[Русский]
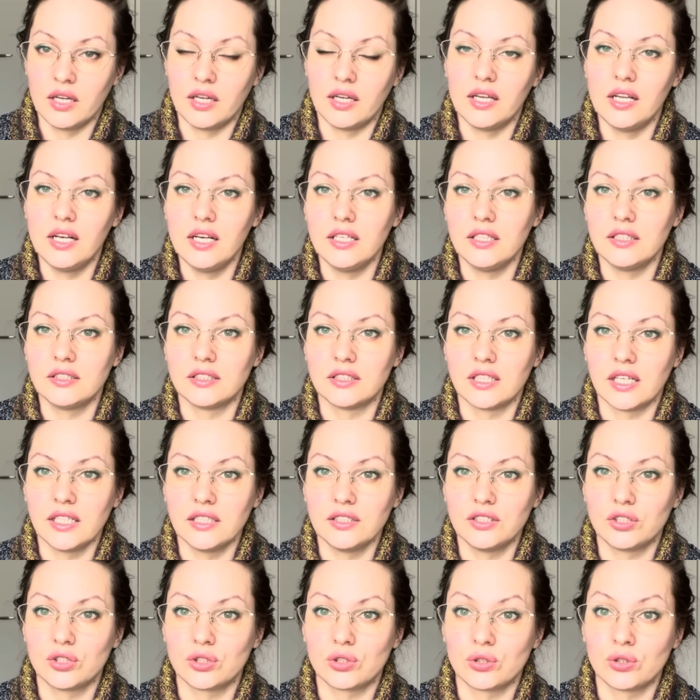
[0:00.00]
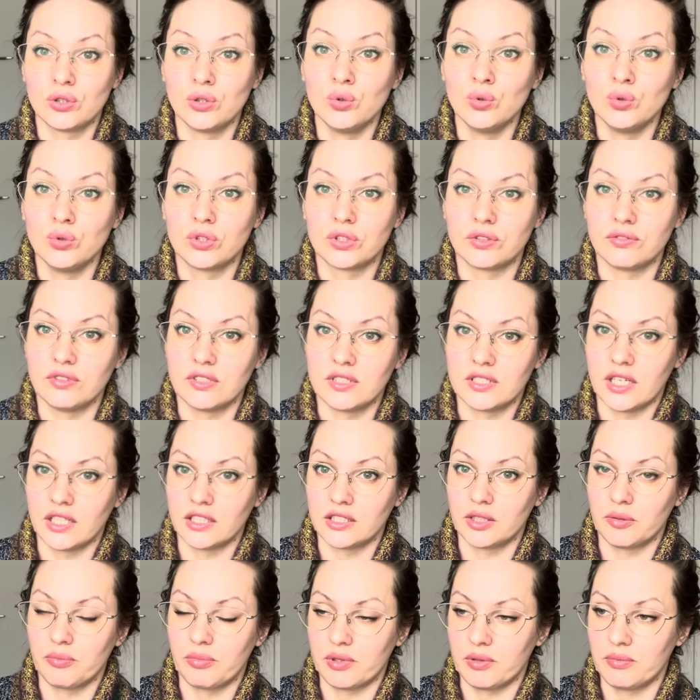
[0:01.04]
Или, знаете, снуд
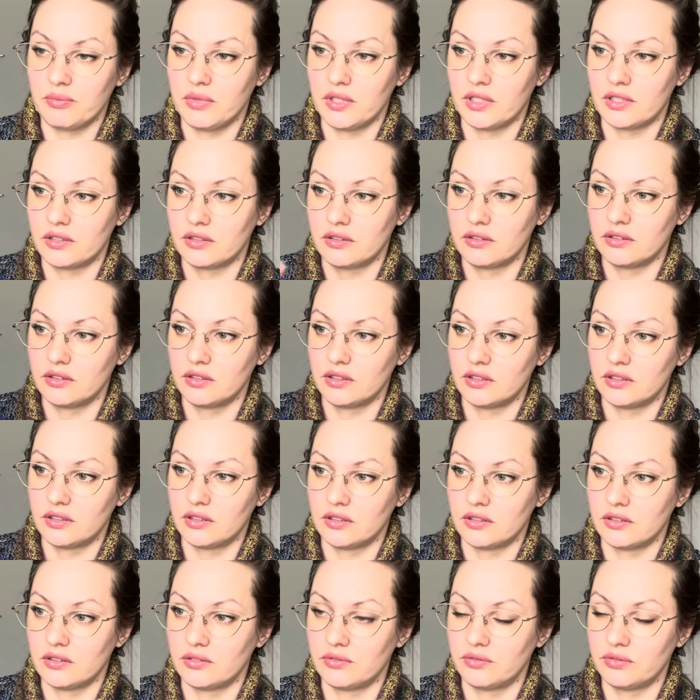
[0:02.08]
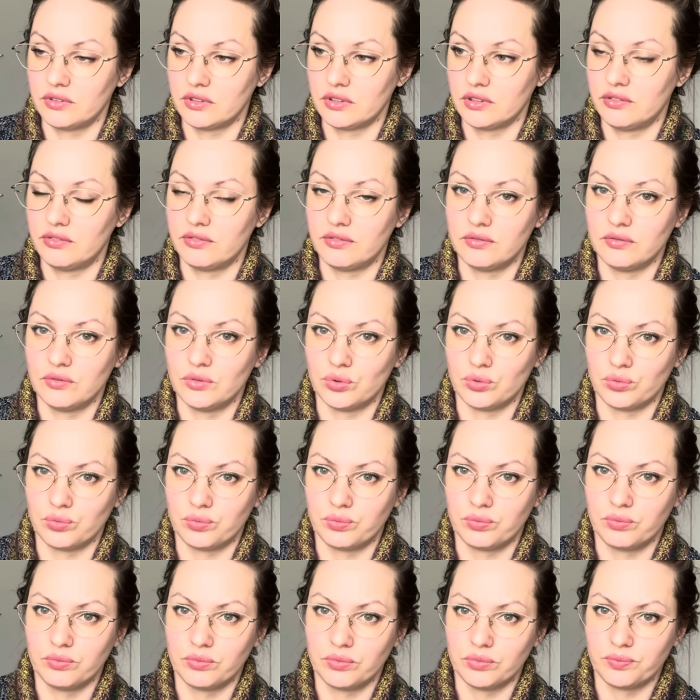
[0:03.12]
связать, например, э, ну,
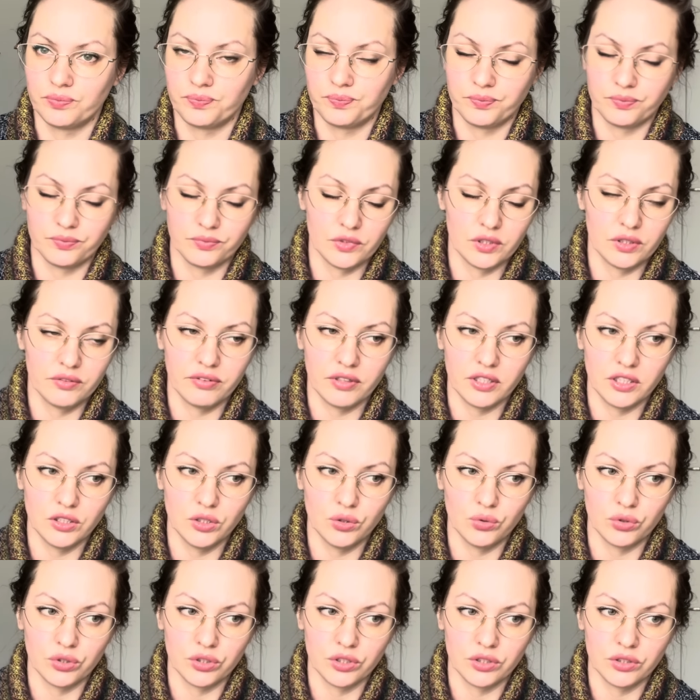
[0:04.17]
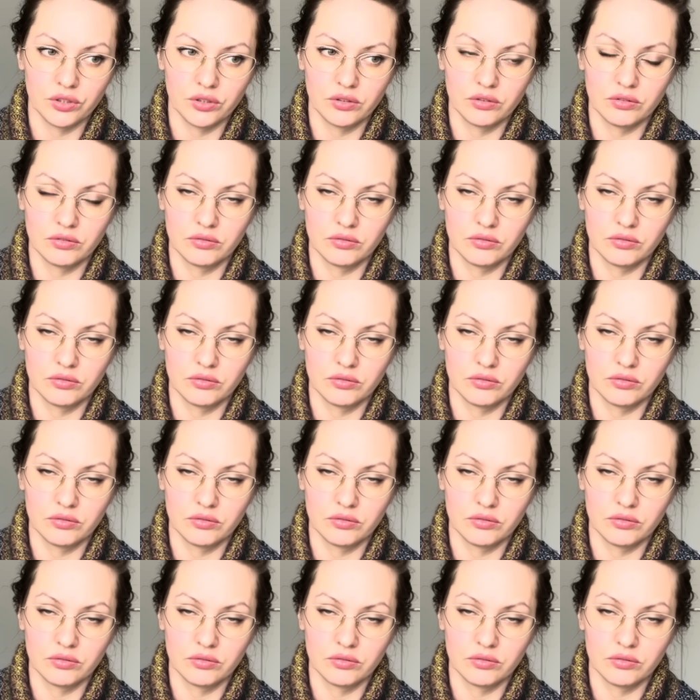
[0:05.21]
двойной.